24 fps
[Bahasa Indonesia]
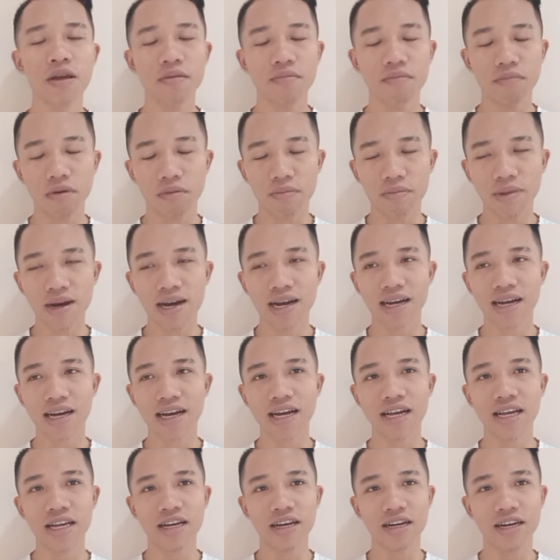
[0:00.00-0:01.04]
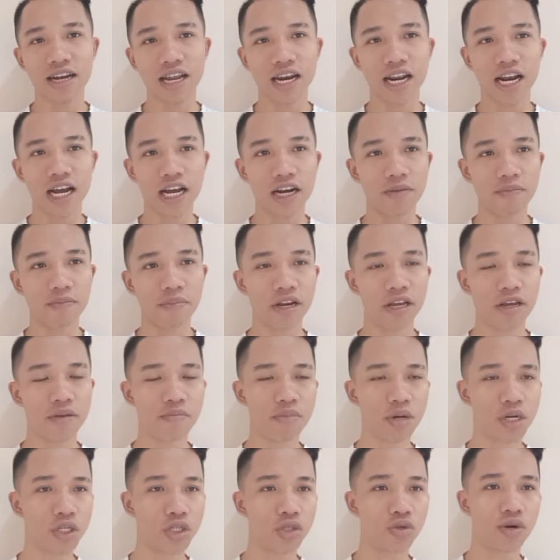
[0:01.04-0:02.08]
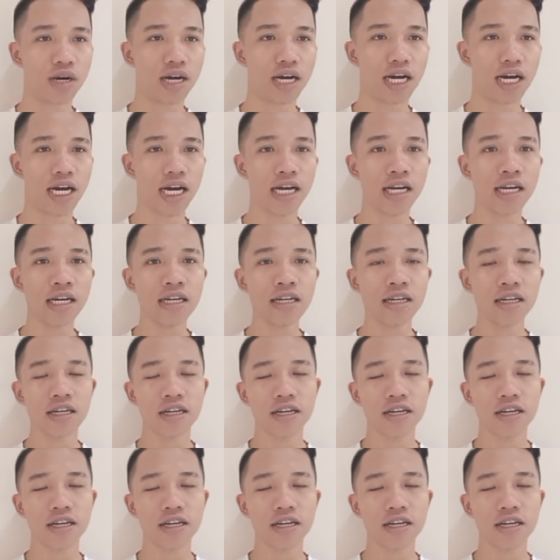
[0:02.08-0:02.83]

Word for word: memakai kendaraan PDI Perjuangan